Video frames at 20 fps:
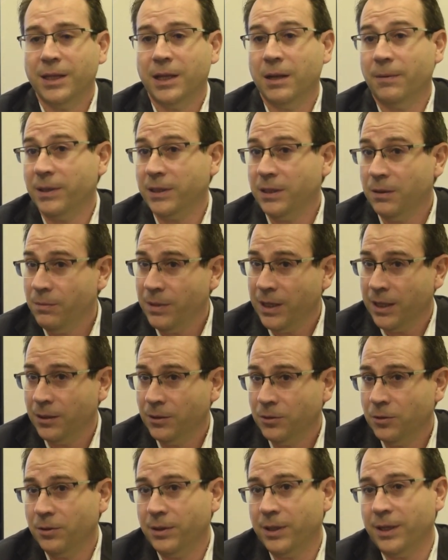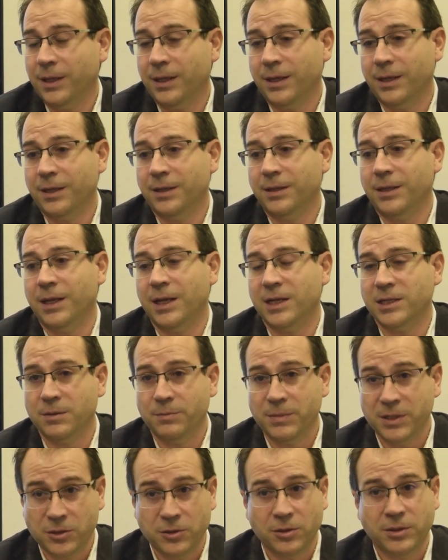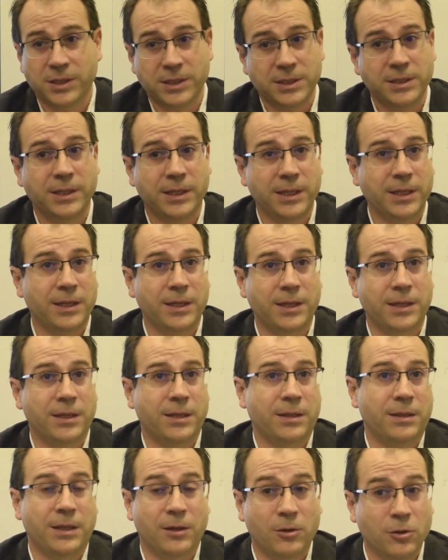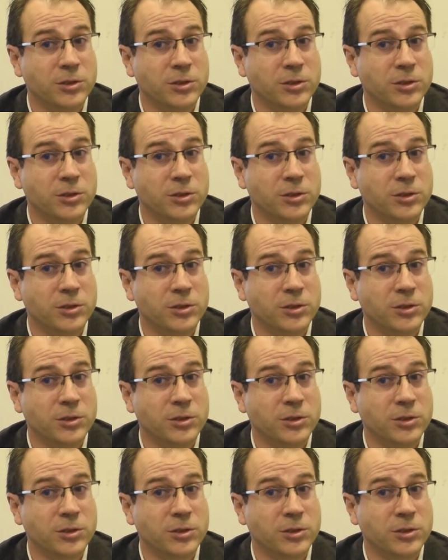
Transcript: abatimiento de, las emisiones de,